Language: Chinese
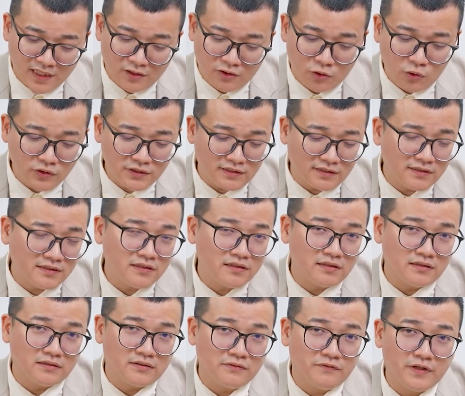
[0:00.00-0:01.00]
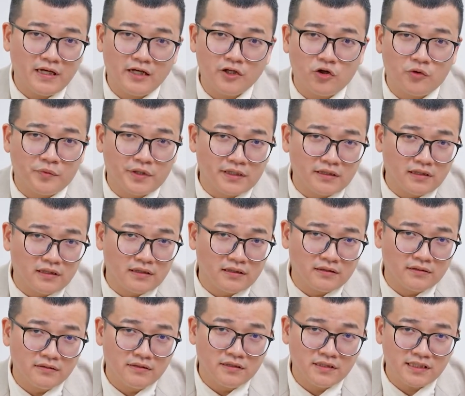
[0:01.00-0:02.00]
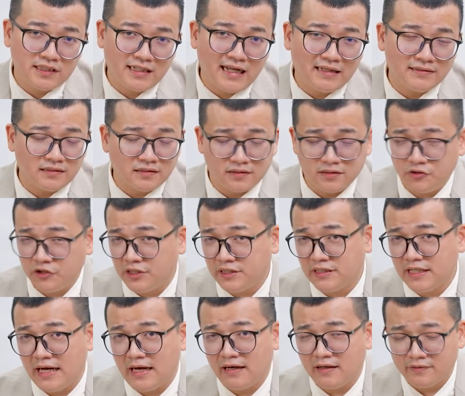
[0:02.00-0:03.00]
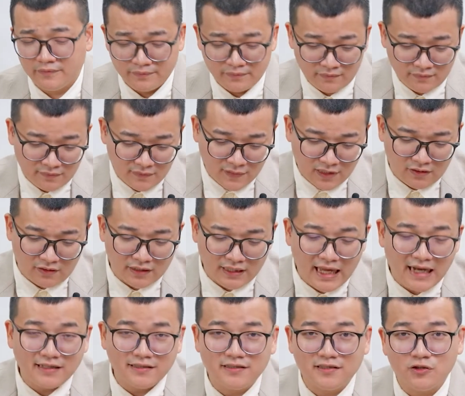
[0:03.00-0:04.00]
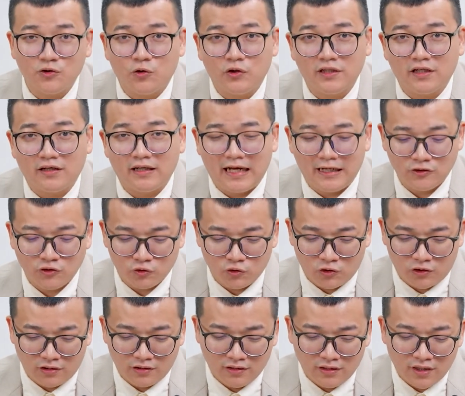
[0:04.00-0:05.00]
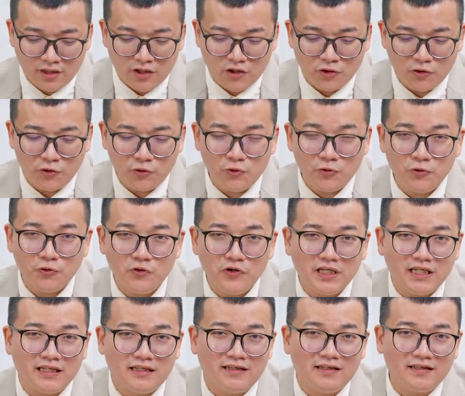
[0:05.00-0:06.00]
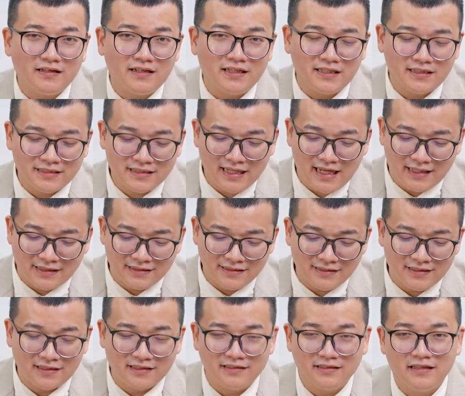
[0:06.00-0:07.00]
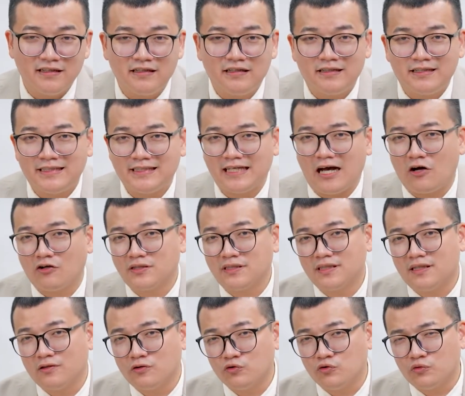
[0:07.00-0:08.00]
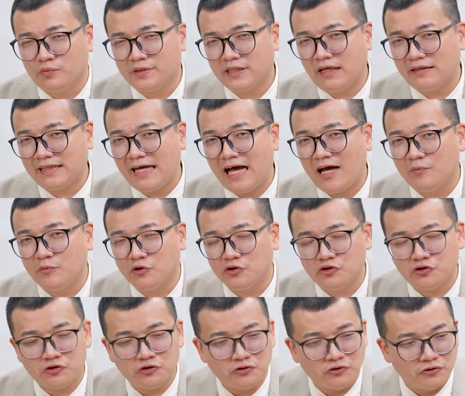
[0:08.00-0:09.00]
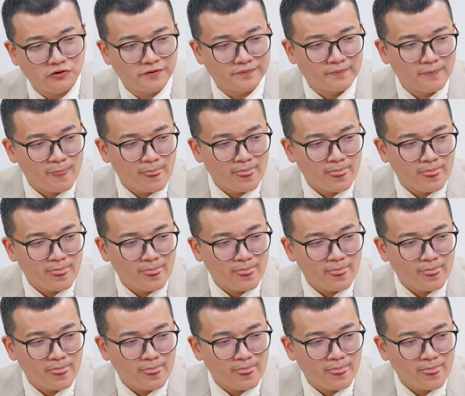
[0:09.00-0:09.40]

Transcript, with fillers: 或者是非常有名的希腊哲学家，好，亚里士多德他说，淤泥可以产生。小生物，不知道大家有没有去，